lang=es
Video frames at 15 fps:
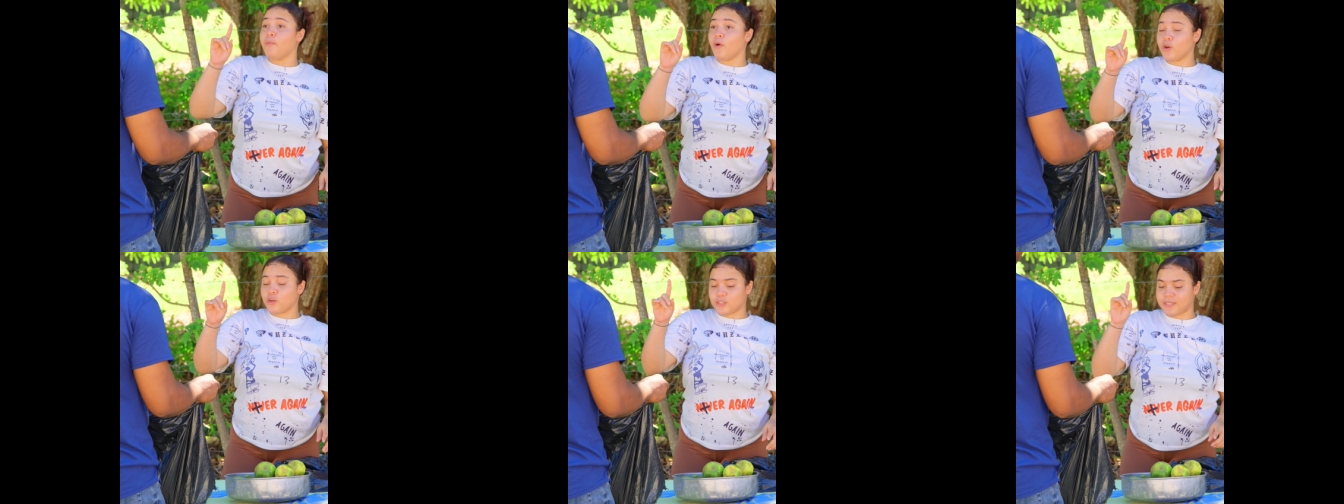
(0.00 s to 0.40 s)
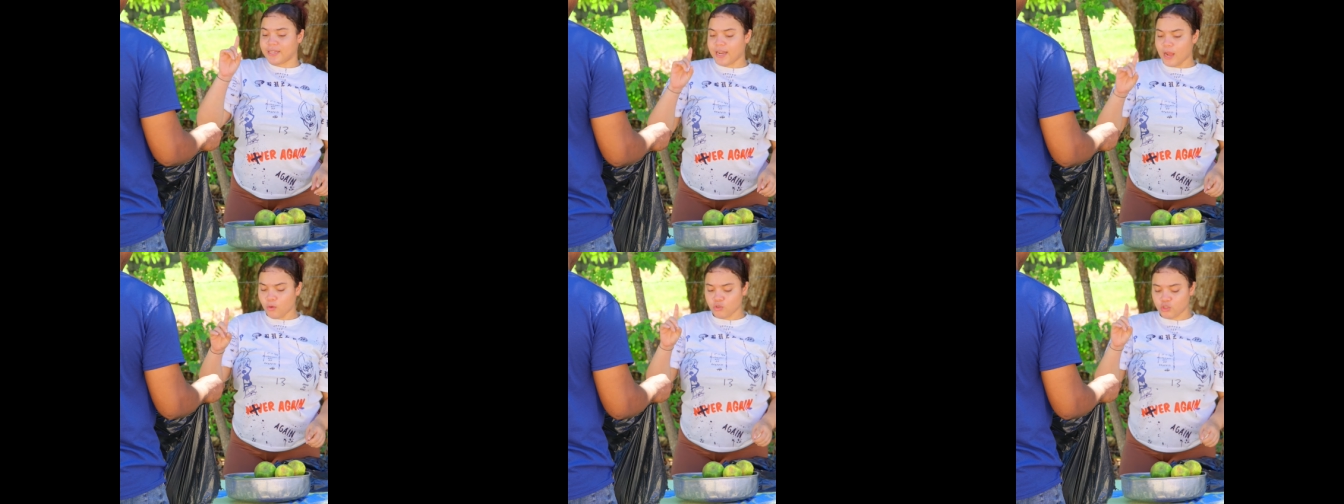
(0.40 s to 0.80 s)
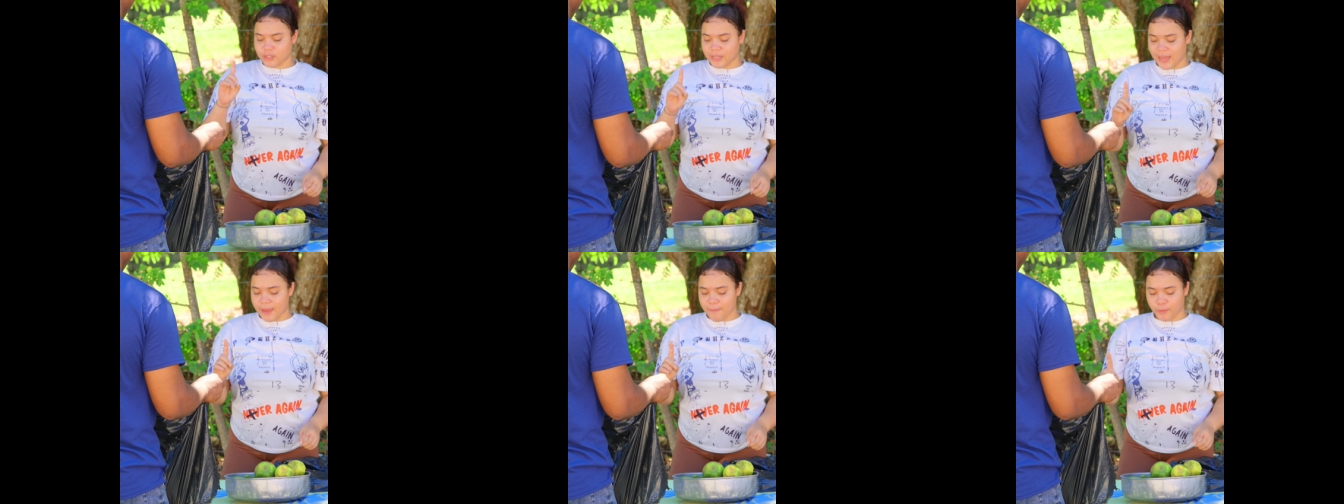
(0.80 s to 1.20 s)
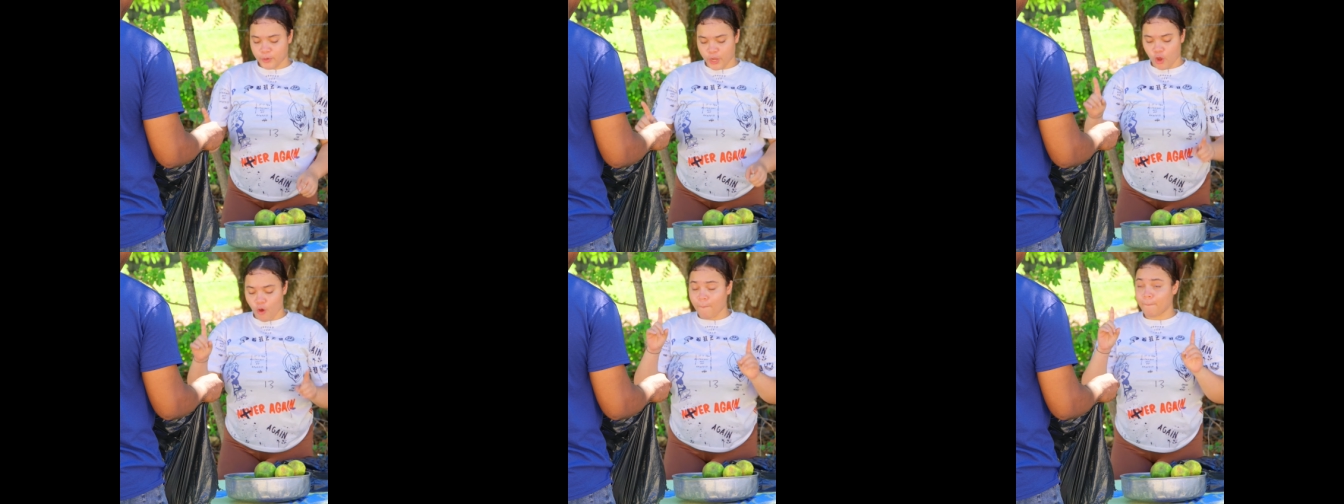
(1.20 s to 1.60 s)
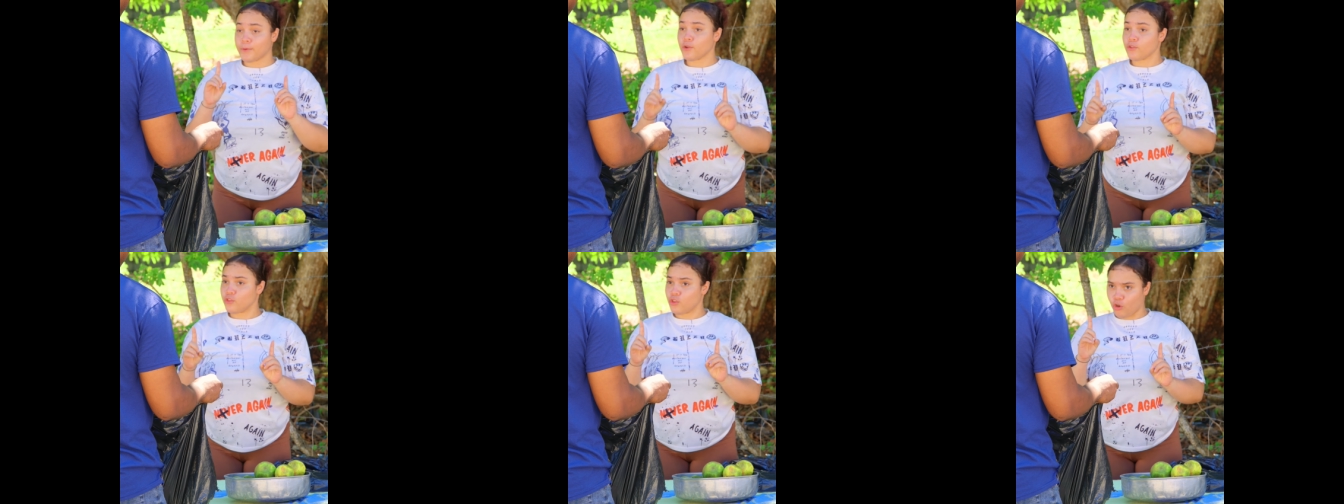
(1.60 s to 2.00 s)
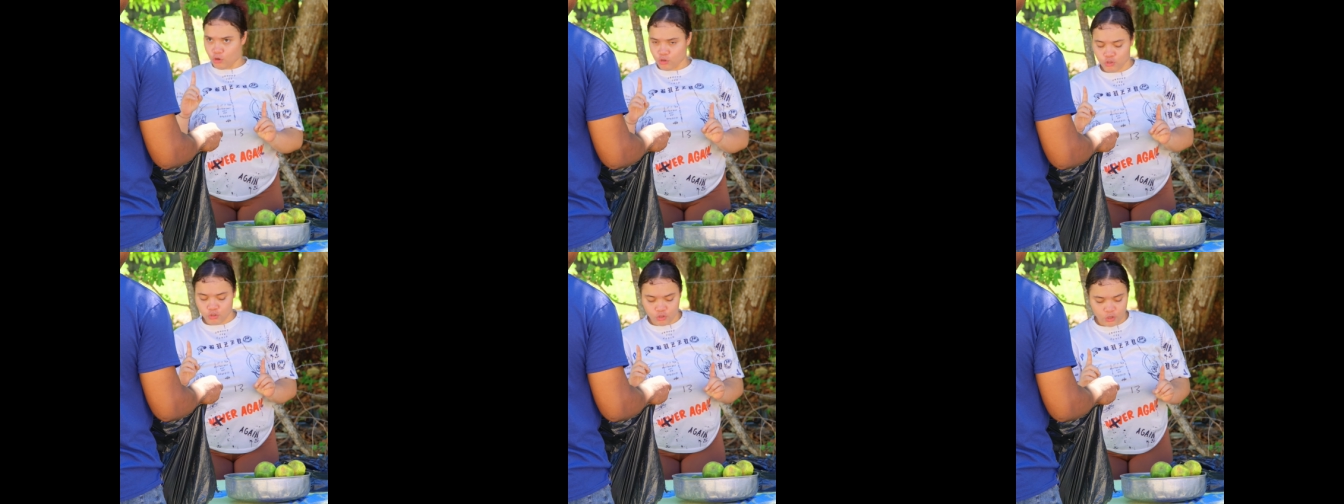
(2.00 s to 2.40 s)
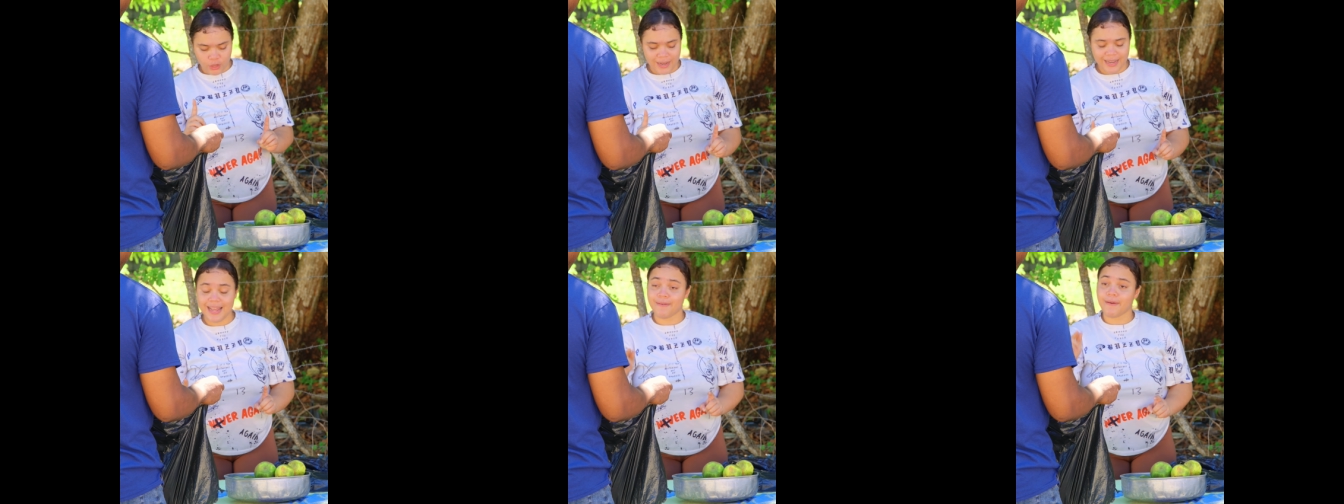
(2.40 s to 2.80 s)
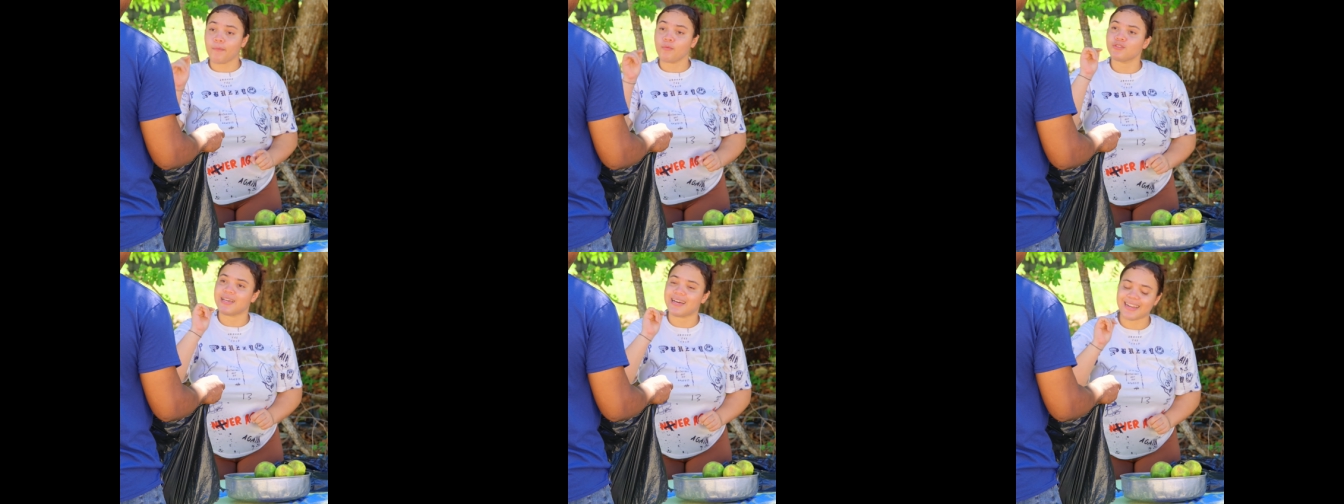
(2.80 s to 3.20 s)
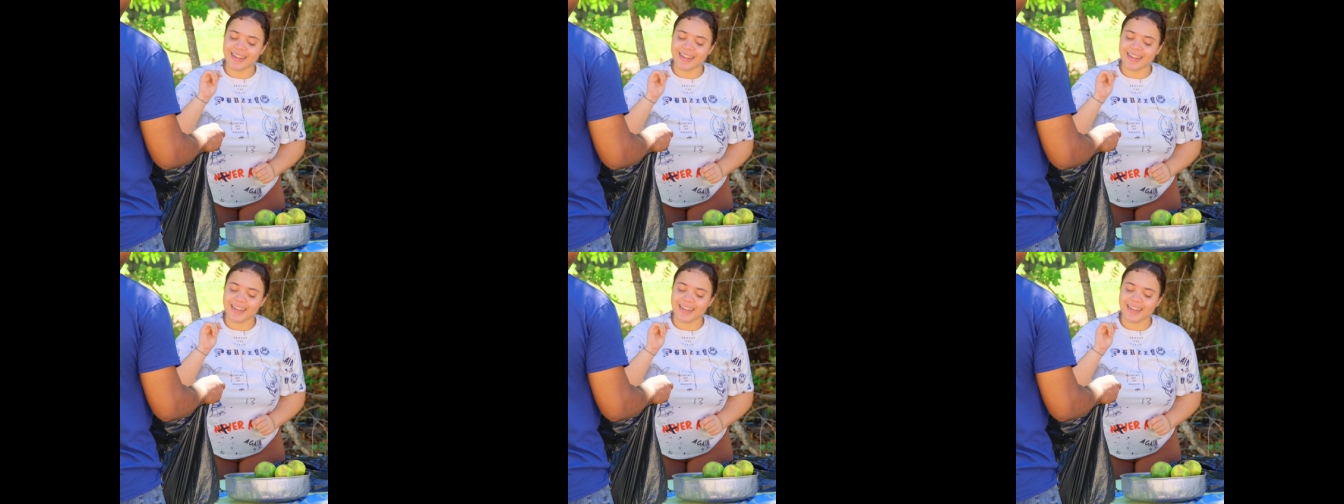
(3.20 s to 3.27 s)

por ser a usted y porque compró dos, le vamos a